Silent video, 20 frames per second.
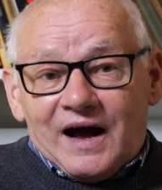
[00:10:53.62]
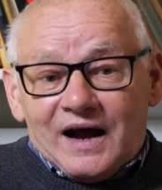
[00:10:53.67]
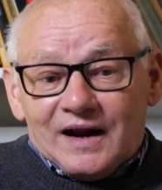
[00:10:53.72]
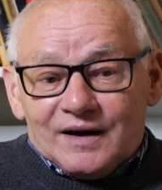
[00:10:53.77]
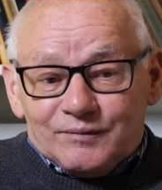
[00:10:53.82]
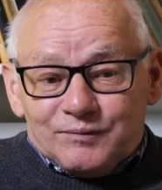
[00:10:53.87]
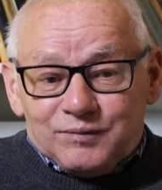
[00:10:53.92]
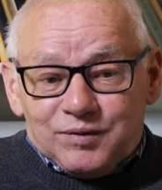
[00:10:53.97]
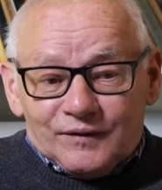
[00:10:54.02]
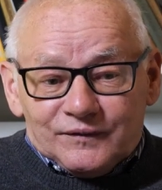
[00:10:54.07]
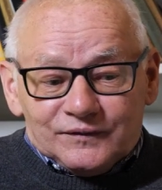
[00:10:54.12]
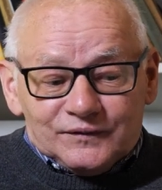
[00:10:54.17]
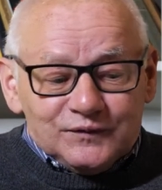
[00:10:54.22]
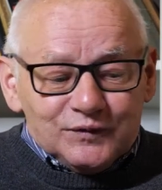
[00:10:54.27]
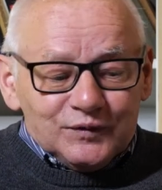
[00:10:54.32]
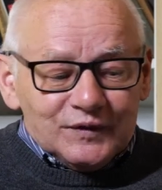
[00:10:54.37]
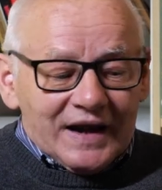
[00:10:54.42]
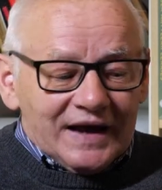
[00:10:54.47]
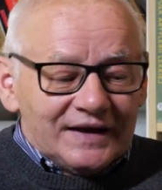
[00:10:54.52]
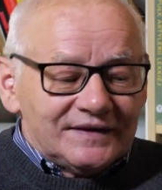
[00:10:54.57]
albo w
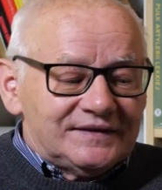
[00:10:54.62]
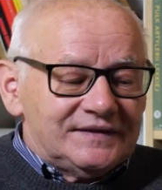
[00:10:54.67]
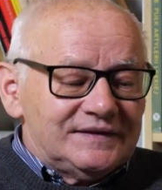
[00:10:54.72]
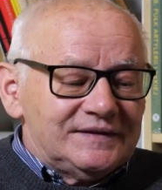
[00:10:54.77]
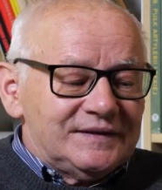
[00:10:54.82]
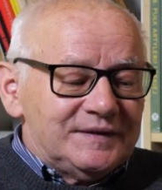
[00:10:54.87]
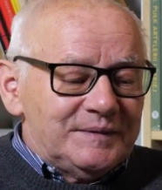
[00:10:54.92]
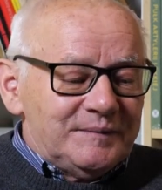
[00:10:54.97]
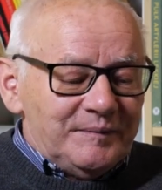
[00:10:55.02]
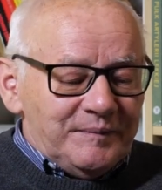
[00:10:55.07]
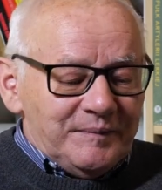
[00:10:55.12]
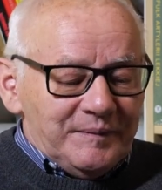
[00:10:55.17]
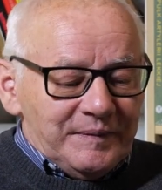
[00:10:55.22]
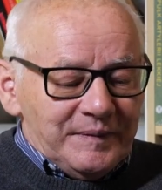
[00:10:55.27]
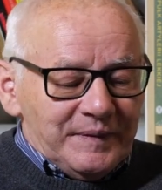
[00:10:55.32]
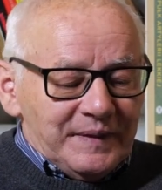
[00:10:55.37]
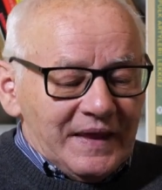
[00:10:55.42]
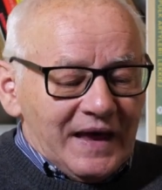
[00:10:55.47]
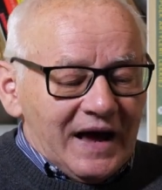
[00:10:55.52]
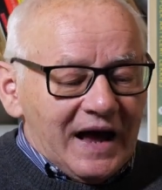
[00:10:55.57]
XII.
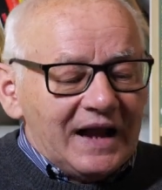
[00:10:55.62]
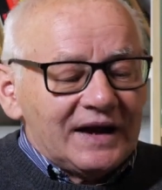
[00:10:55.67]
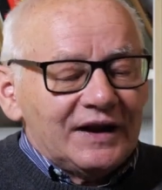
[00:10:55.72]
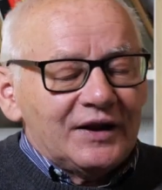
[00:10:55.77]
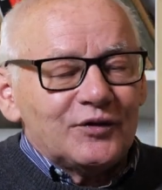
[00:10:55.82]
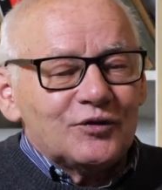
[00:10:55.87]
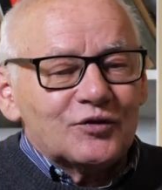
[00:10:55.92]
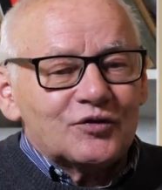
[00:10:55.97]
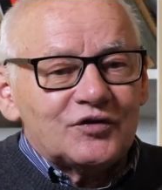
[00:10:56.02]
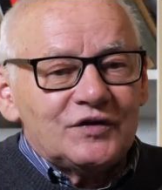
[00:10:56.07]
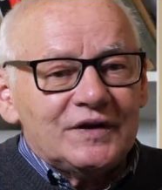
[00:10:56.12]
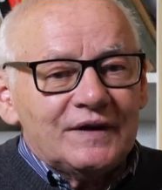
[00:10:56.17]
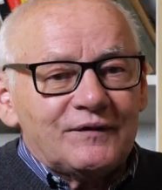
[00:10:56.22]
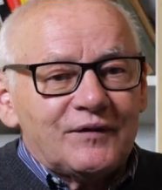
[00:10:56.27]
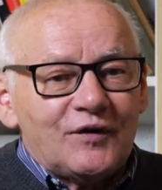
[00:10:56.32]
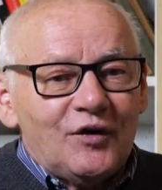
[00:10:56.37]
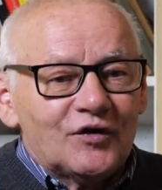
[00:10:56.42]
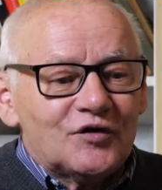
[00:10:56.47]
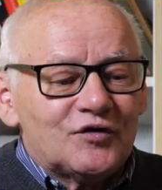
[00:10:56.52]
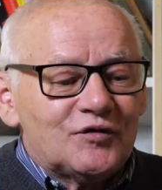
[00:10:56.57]
Ale już nie
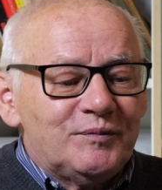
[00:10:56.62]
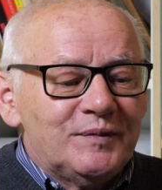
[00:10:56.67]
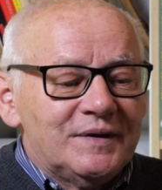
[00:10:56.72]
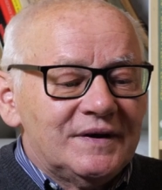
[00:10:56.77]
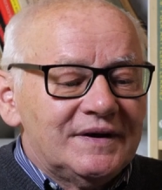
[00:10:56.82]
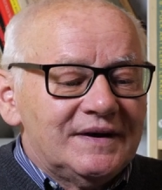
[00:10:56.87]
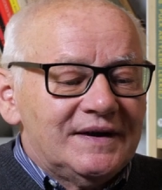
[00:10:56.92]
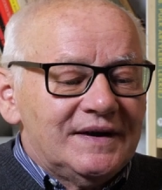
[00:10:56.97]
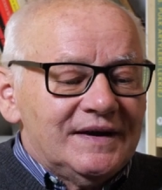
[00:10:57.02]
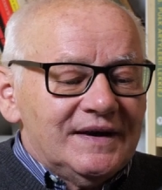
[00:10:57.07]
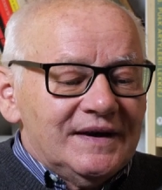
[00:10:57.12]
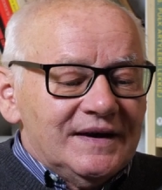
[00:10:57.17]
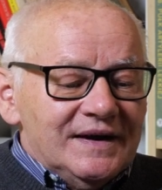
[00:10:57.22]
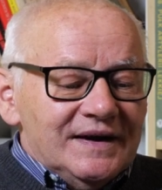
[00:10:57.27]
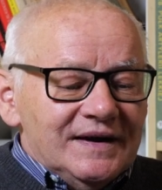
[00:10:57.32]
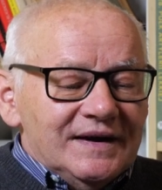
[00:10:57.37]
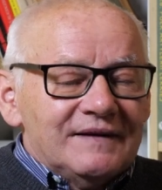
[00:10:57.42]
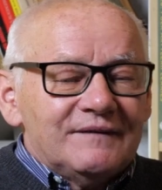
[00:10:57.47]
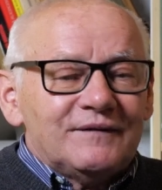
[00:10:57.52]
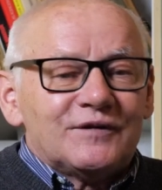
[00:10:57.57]
wchodźmy
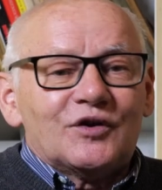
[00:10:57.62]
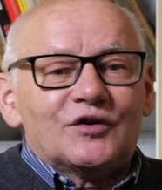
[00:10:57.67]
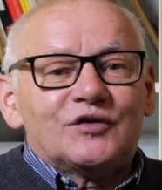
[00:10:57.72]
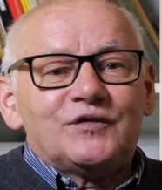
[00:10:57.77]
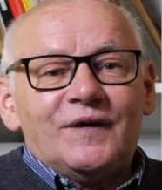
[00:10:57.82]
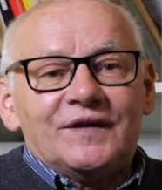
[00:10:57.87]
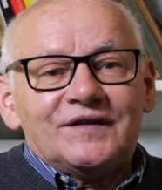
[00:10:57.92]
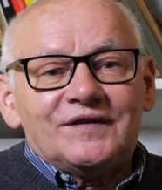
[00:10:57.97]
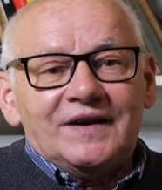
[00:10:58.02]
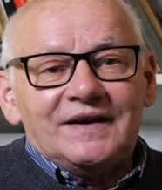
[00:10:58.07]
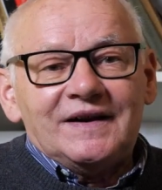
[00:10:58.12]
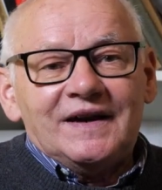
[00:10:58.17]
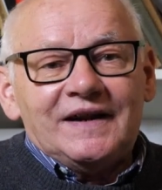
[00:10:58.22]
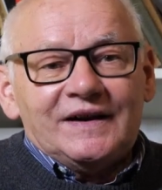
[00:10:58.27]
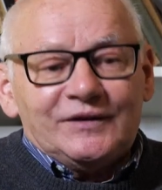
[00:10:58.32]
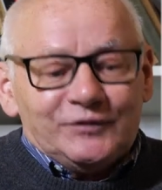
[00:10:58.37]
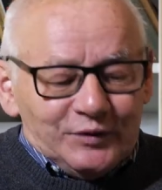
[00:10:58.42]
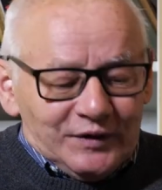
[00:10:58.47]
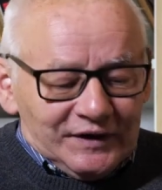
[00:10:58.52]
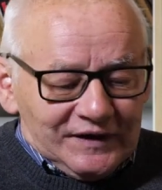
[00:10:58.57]
w rozważania
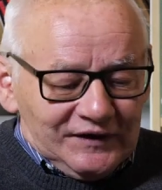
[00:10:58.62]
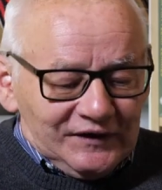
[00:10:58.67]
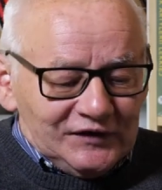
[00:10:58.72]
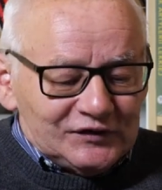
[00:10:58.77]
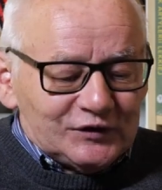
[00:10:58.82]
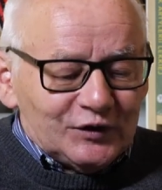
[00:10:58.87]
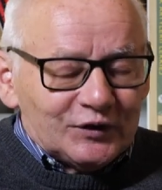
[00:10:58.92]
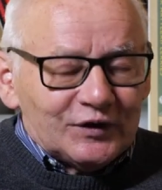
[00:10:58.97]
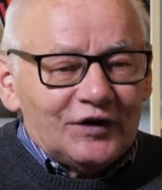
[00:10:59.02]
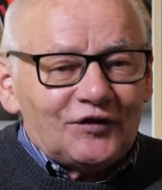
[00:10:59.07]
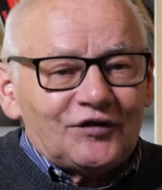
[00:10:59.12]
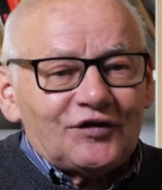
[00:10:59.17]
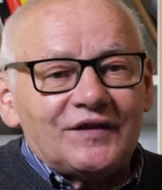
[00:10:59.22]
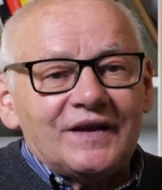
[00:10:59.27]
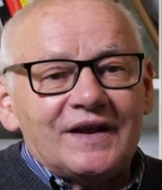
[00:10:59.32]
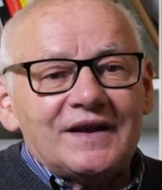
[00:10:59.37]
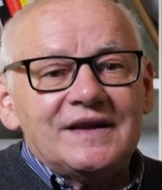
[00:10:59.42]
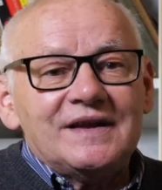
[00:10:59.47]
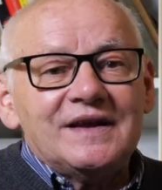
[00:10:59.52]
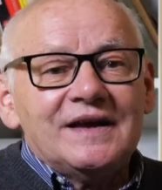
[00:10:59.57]
natury
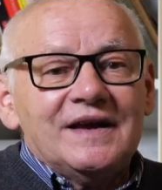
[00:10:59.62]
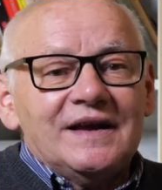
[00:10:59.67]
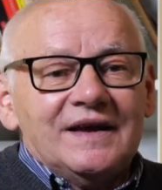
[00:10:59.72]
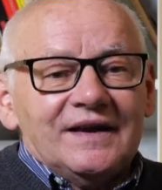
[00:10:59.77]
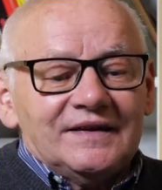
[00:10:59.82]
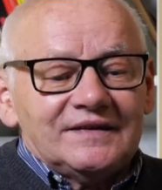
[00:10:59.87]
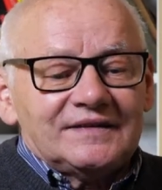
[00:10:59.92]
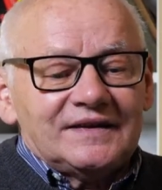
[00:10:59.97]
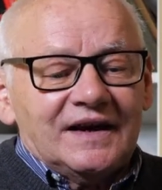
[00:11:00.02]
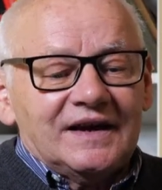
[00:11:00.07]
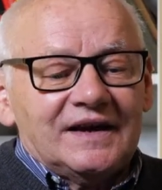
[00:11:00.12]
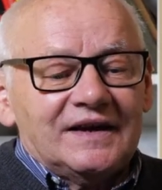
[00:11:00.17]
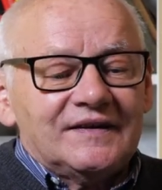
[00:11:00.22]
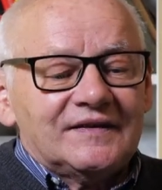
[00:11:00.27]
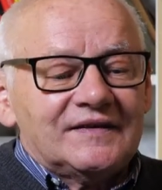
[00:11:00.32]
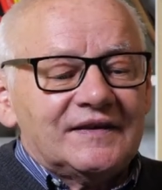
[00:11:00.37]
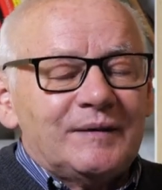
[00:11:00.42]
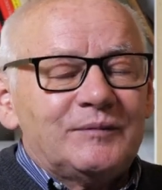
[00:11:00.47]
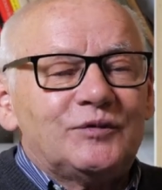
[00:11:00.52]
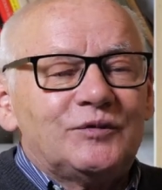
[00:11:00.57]
historycznej.
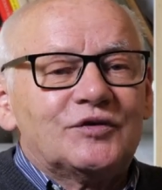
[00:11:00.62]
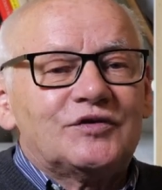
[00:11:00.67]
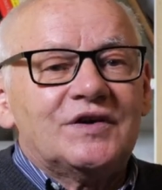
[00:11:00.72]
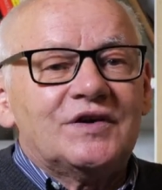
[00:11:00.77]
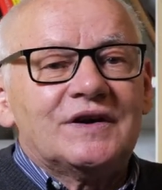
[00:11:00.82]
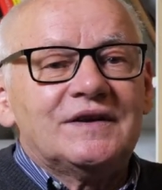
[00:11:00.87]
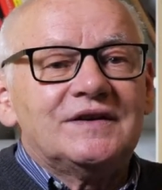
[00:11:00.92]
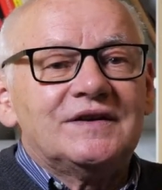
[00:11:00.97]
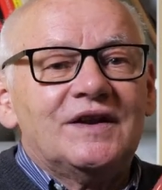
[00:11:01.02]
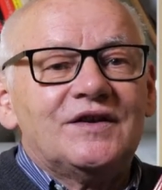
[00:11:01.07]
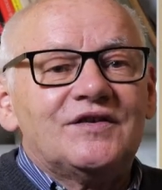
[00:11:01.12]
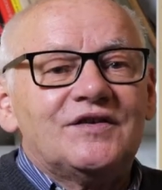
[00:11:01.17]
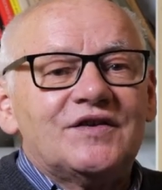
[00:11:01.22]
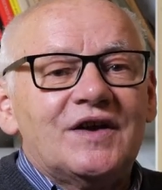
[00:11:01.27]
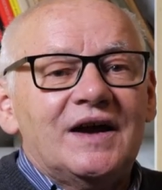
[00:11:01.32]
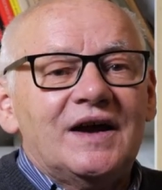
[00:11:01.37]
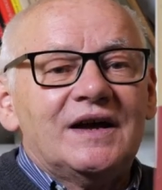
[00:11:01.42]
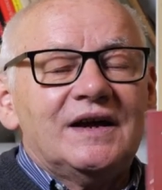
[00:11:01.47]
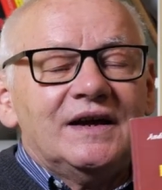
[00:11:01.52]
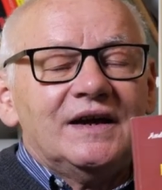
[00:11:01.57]
Zachęcam do
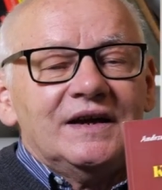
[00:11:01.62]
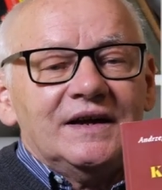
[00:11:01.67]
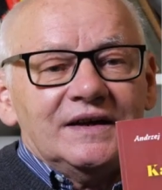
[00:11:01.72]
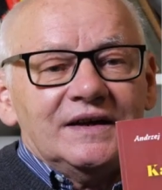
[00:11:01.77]
sięgnięcia